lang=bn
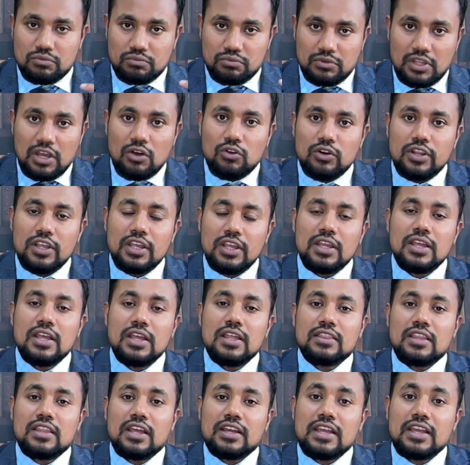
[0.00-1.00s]
তাহলে
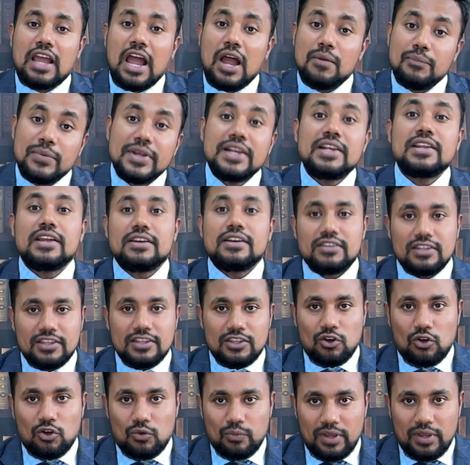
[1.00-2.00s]
তাকে আপিল ডেট
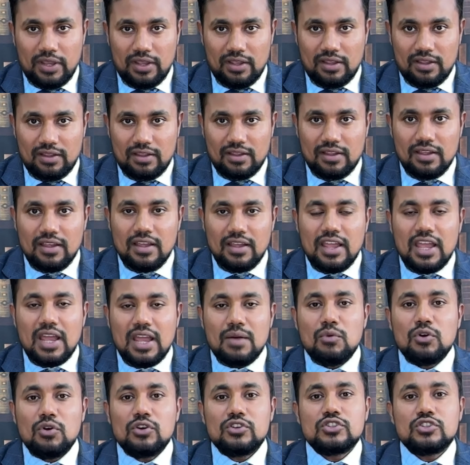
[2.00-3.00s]
দিতে হবে
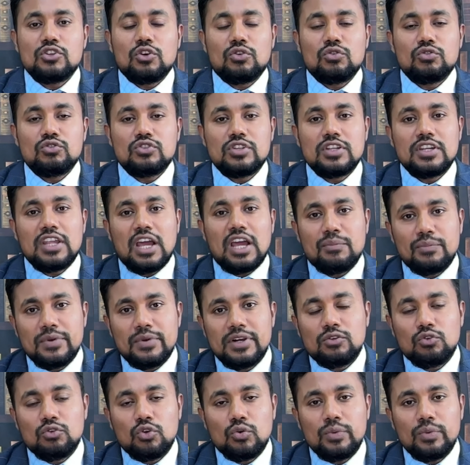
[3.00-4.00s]
এবং যখন তিনি আপিল
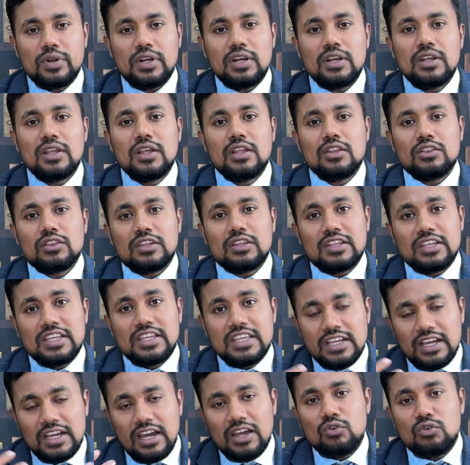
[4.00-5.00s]
করবেন
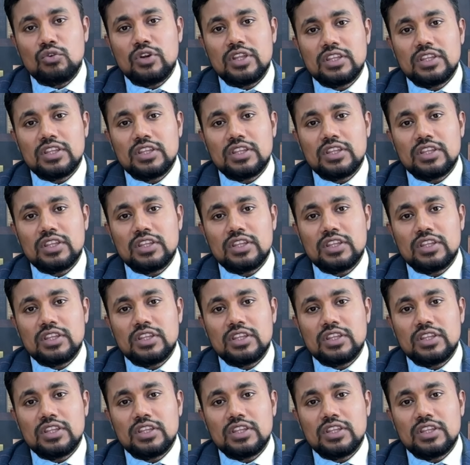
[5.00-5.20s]
কি কারণে